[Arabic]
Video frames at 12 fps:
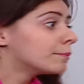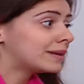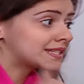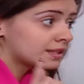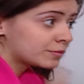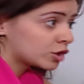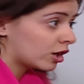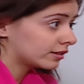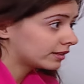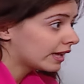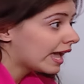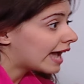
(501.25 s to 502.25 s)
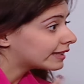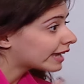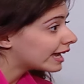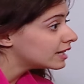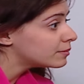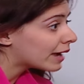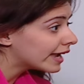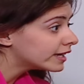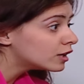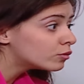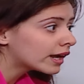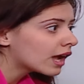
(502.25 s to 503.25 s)
بس بشرط هتخلي
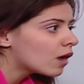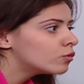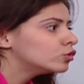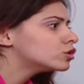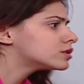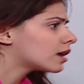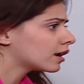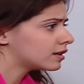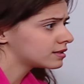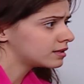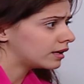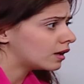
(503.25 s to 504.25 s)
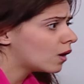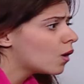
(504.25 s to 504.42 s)
معاكي الورقه والنسخه الاصليه